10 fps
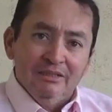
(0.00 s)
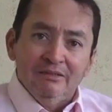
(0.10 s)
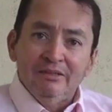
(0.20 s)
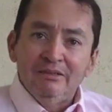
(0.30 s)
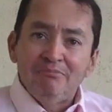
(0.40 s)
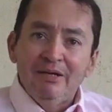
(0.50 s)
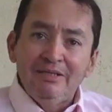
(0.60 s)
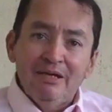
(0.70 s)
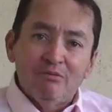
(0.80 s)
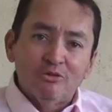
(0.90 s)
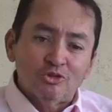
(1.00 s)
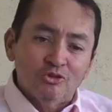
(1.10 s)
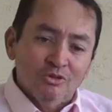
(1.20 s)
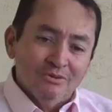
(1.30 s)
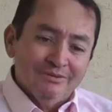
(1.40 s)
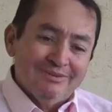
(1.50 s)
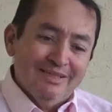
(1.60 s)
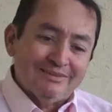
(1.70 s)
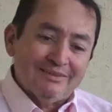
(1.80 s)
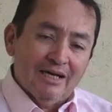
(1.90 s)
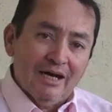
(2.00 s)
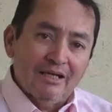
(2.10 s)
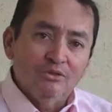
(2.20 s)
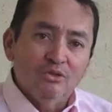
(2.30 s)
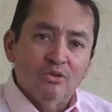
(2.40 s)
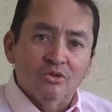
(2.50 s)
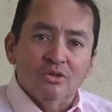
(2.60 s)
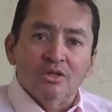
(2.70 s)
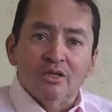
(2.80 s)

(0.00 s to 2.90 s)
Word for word: eh, veníamos destacando